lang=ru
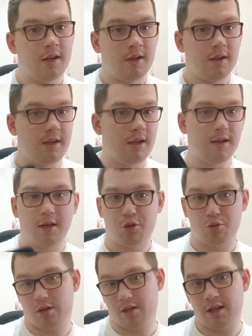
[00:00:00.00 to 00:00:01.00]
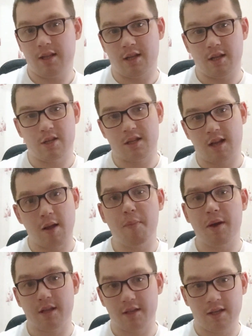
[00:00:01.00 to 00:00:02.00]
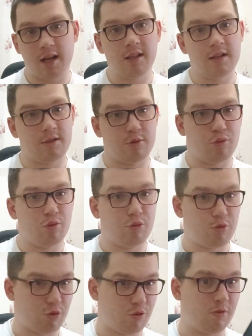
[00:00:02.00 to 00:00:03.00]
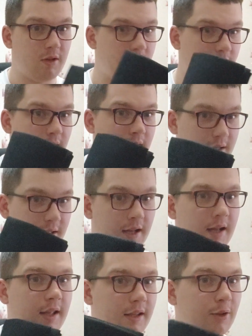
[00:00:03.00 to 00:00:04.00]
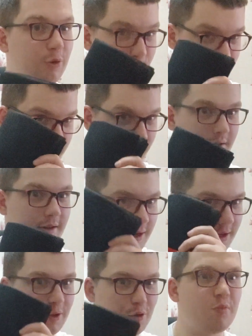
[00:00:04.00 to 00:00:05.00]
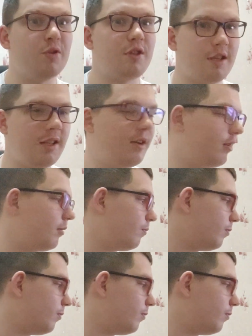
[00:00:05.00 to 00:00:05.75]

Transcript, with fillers: И хочу сказать, конечно, компания Садесу, что надо как-то это тоже сумочки делать.